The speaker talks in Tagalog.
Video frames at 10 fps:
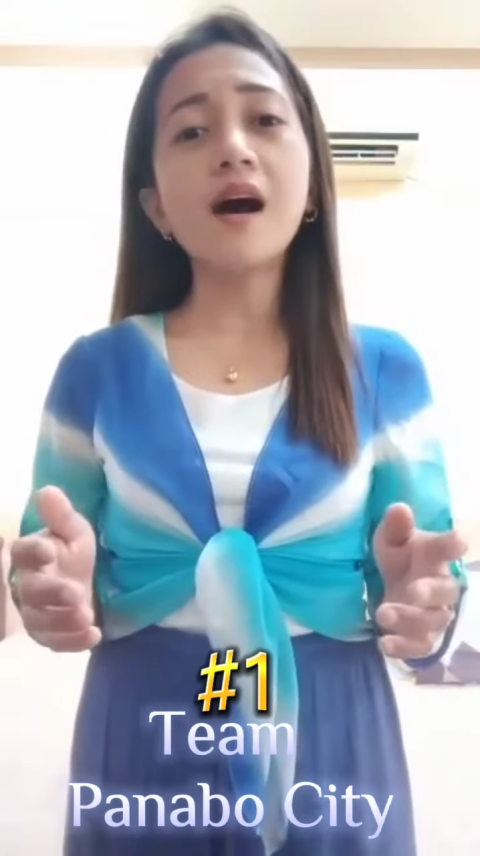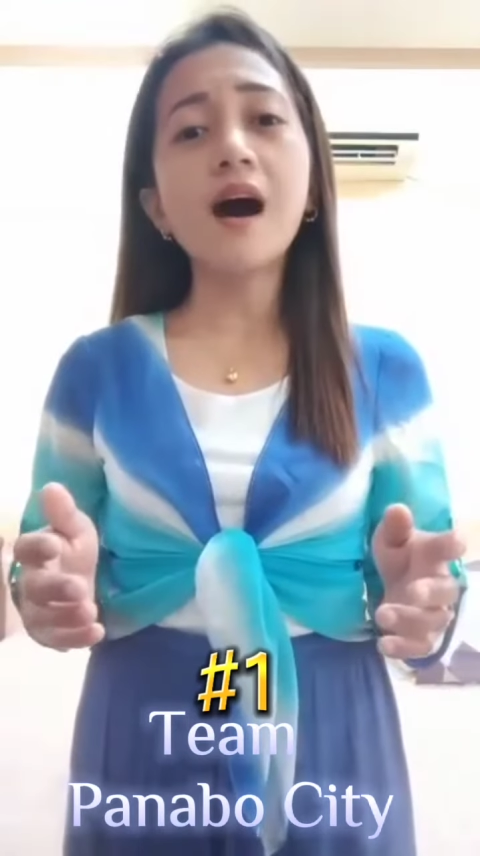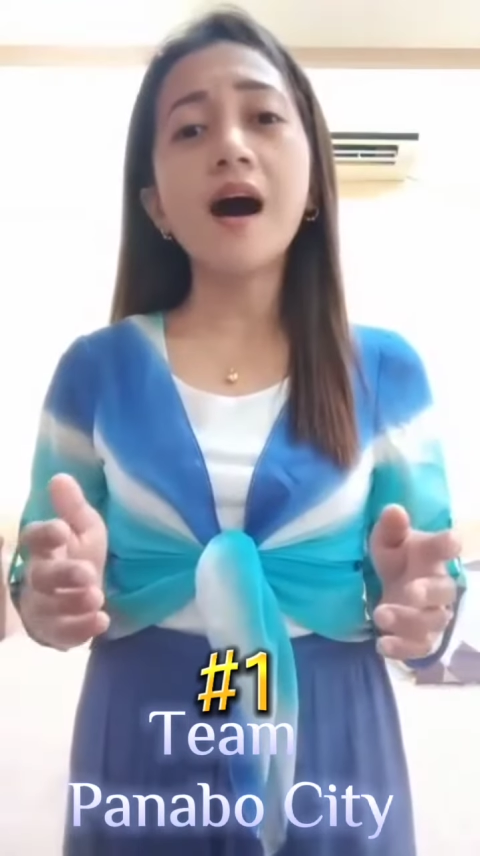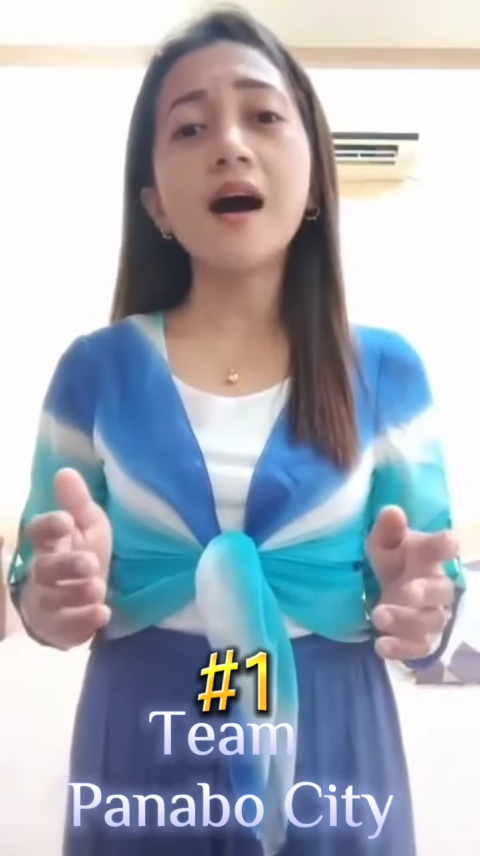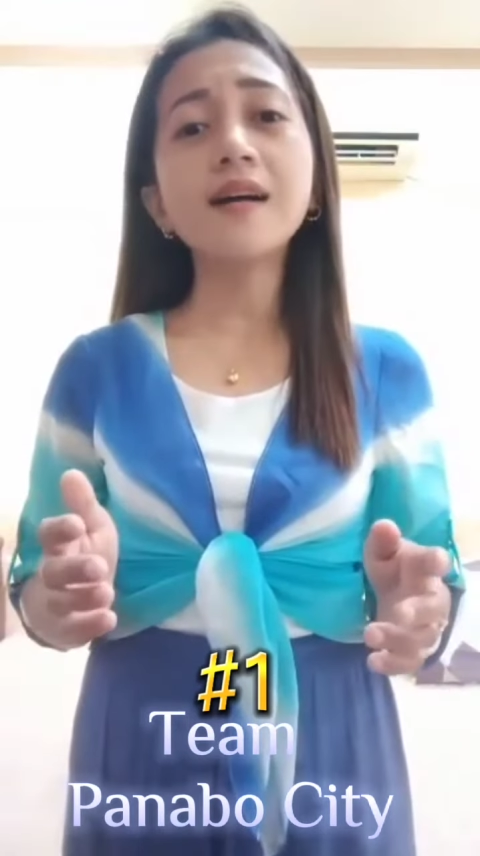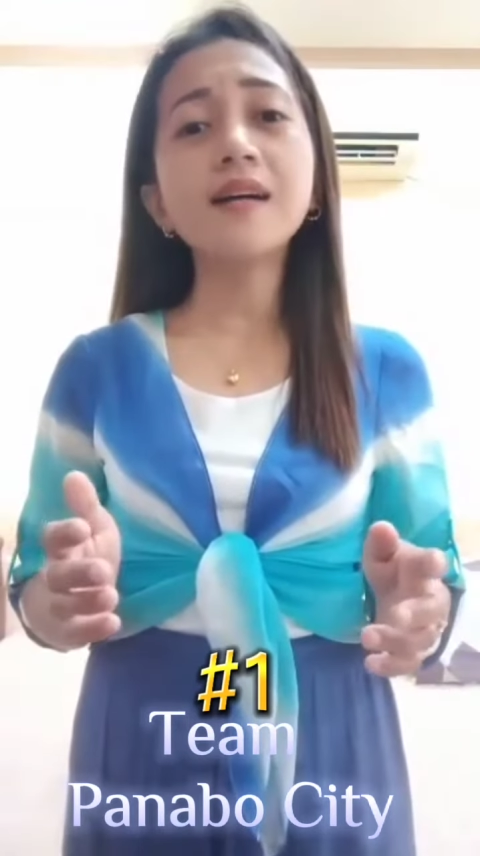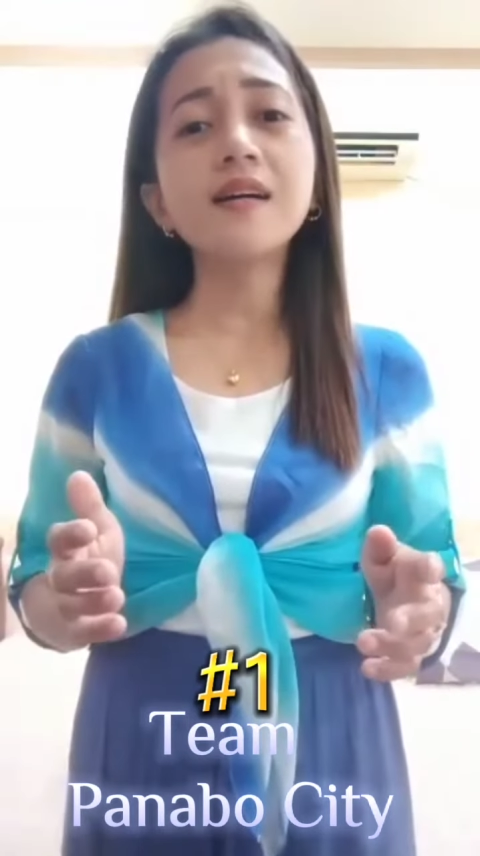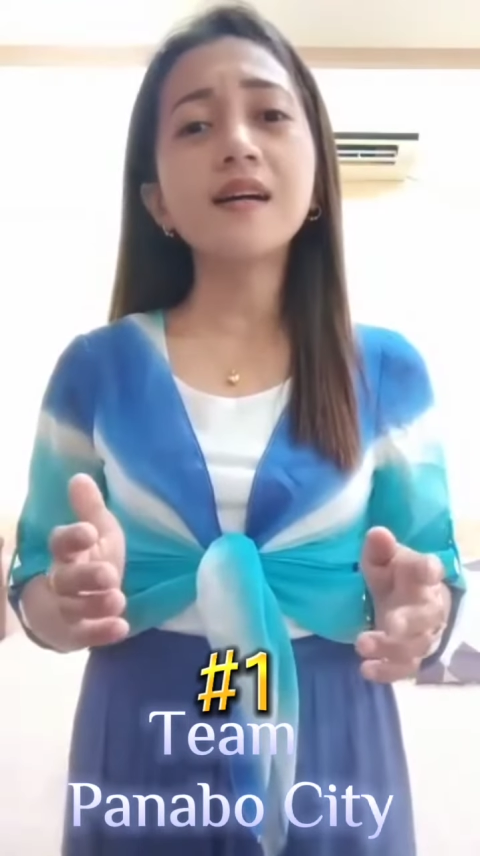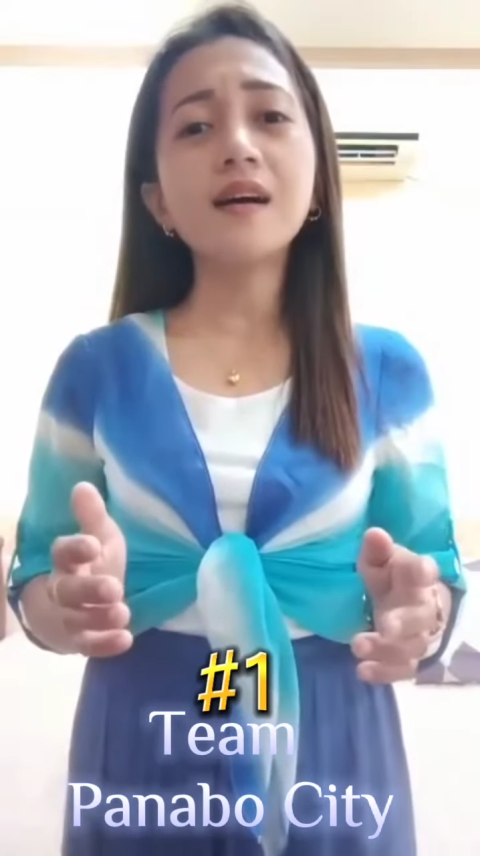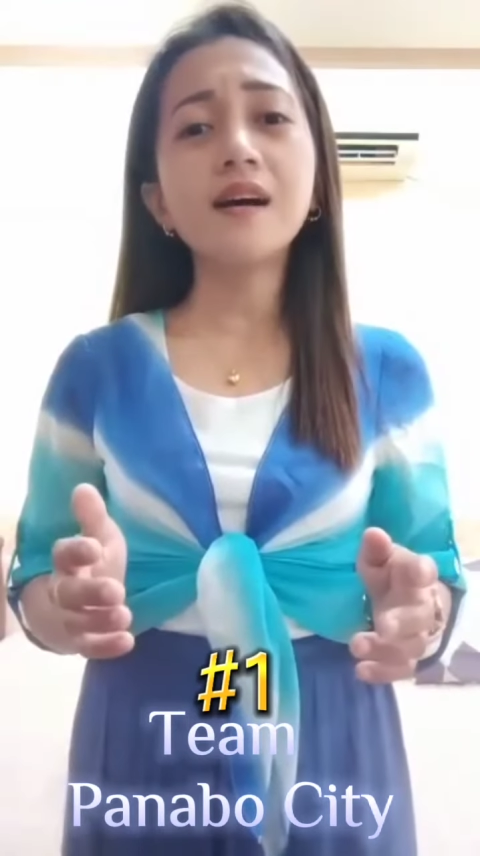
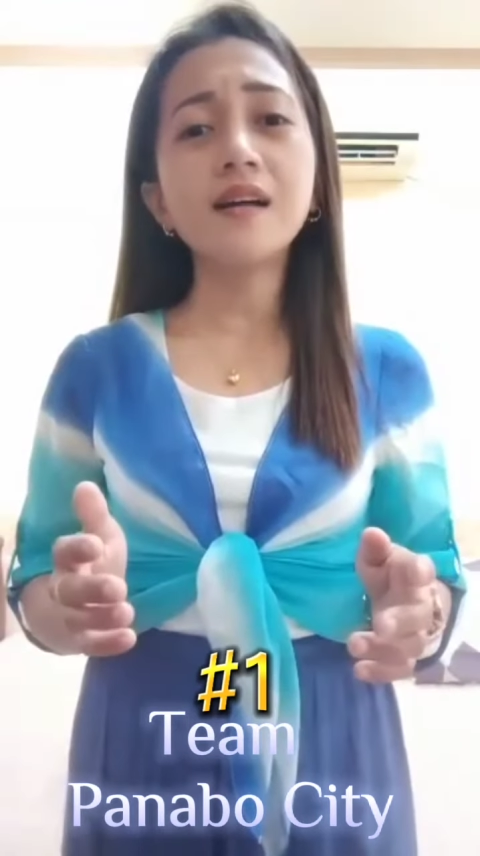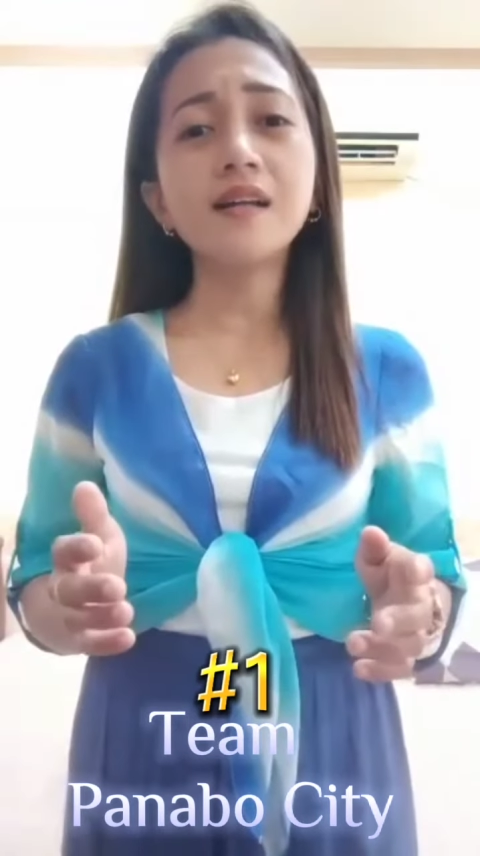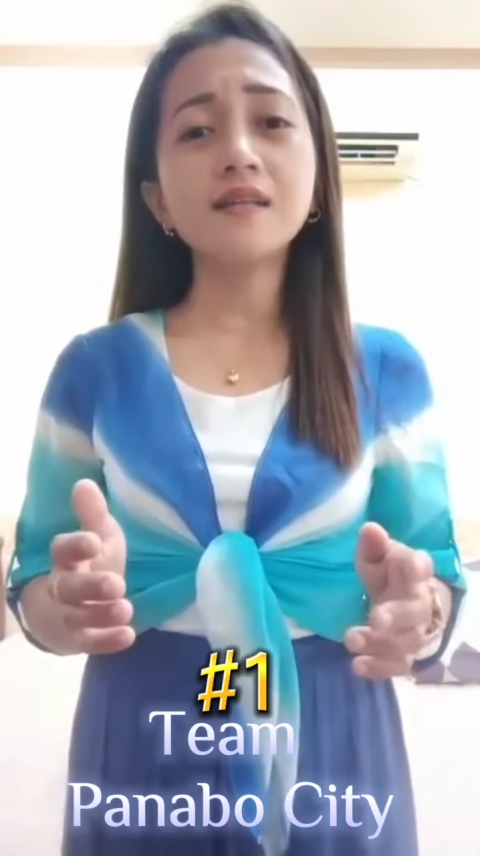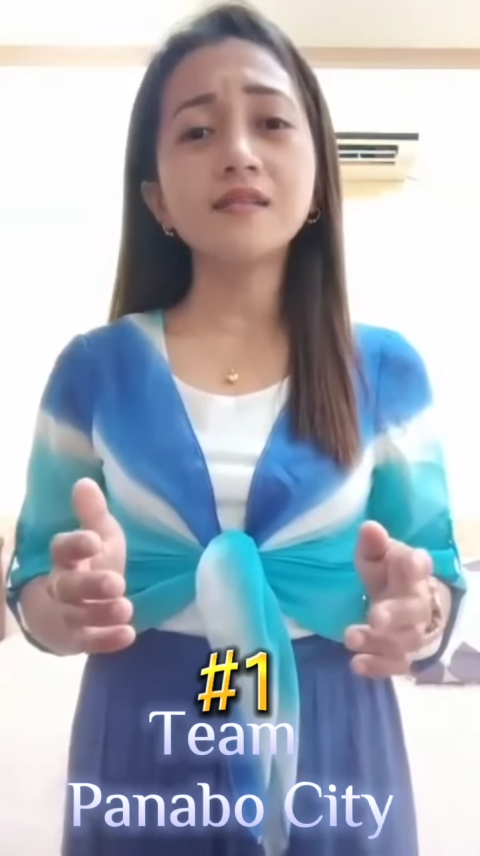hanggan